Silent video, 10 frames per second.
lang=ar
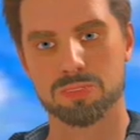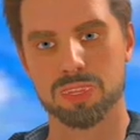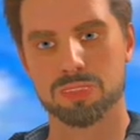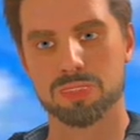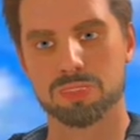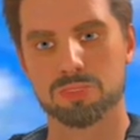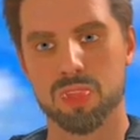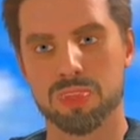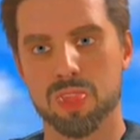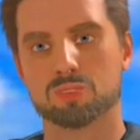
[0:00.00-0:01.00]
بل يجب
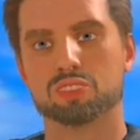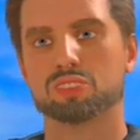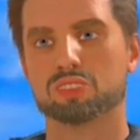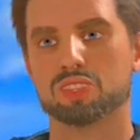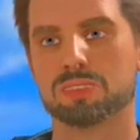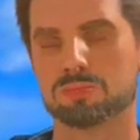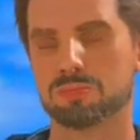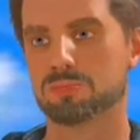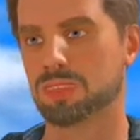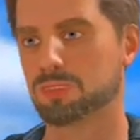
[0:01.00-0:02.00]
قبول كل شيء
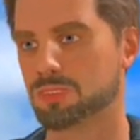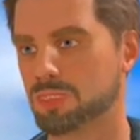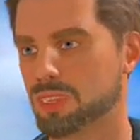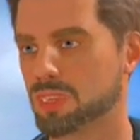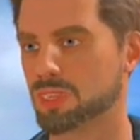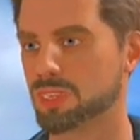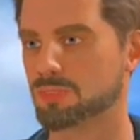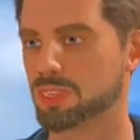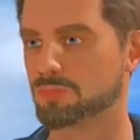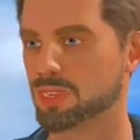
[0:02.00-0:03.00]
بحمد
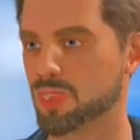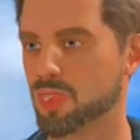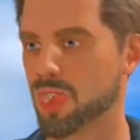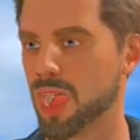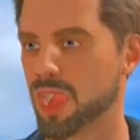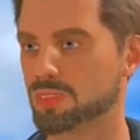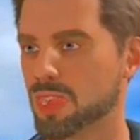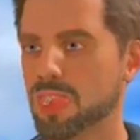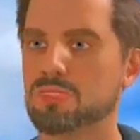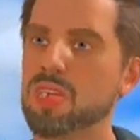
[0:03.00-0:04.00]
لأن كلام
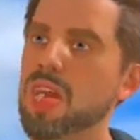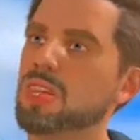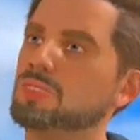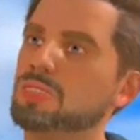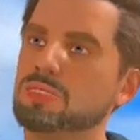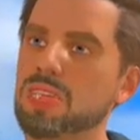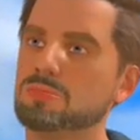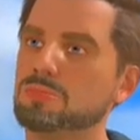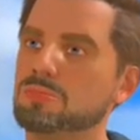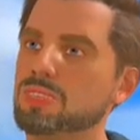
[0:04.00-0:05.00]
الله والصلاة
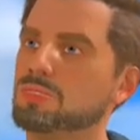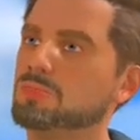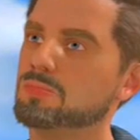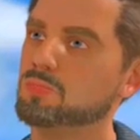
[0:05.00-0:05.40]
يقدسانه